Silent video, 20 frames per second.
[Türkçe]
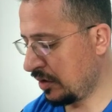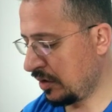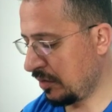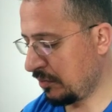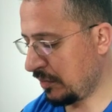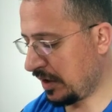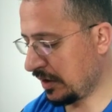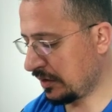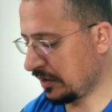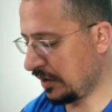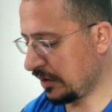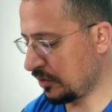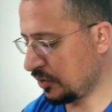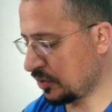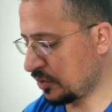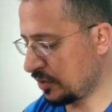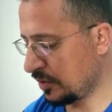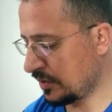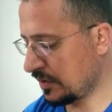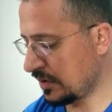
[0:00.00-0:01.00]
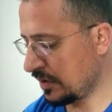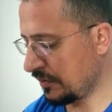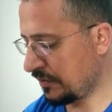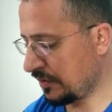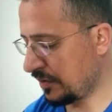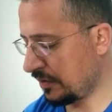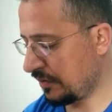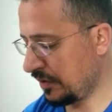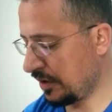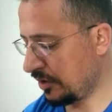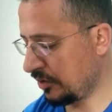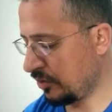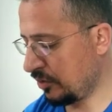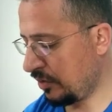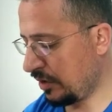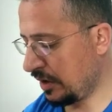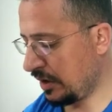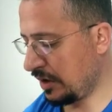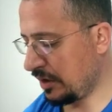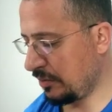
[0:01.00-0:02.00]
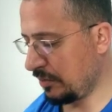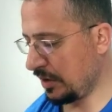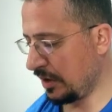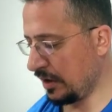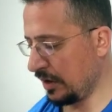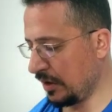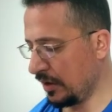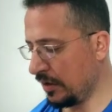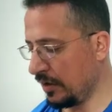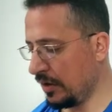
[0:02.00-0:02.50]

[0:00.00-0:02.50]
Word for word: madde güçlük 0,20